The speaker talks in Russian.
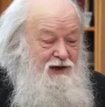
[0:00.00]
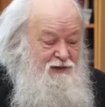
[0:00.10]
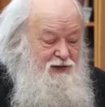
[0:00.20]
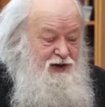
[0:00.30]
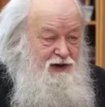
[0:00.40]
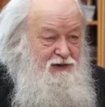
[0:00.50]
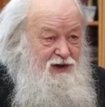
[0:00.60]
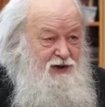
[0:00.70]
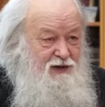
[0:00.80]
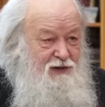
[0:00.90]
совершить
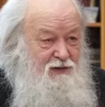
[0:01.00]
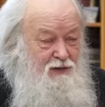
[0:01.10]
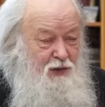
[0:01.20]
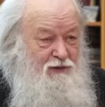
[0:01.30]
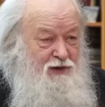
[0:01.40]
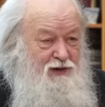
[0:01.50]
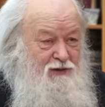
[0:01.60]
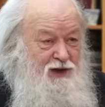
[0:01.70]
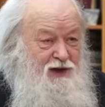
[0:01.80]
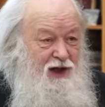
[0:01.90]
вот это подвиг
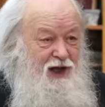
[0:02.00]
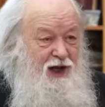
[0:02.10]
свой.